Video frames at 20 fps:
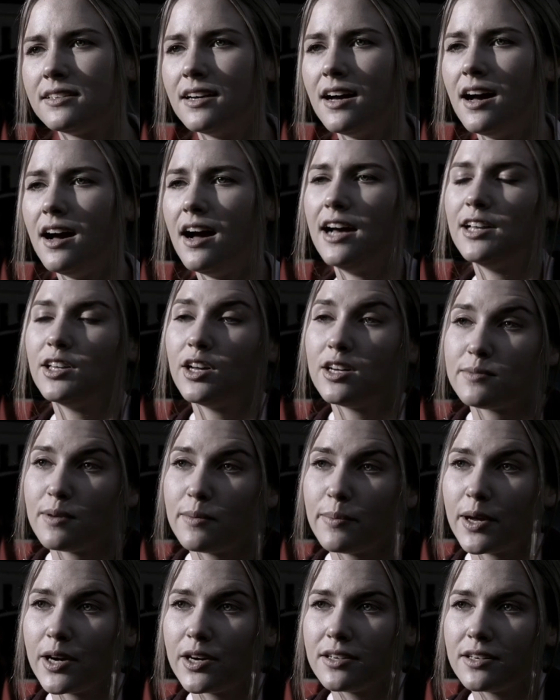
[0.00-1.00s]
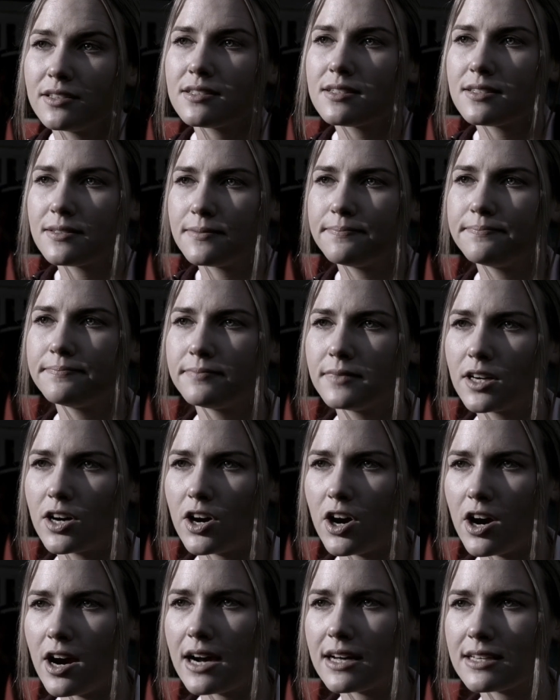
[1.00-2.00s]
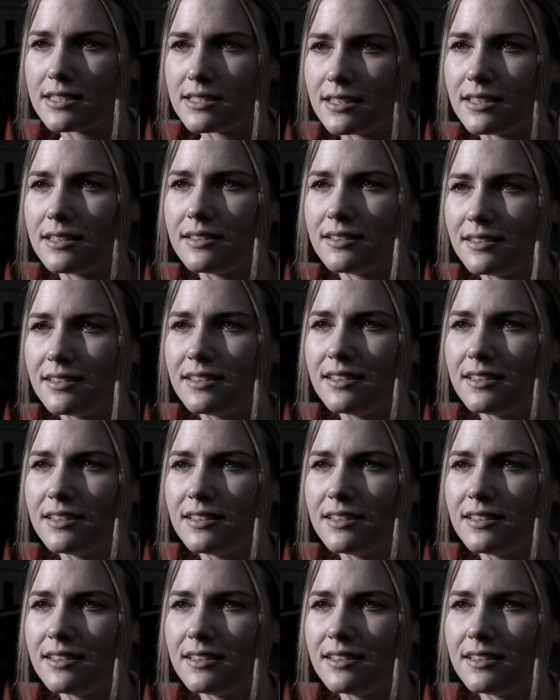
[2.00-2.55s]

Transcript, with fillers: và được Emily cho biết do cha mẹ sớm qua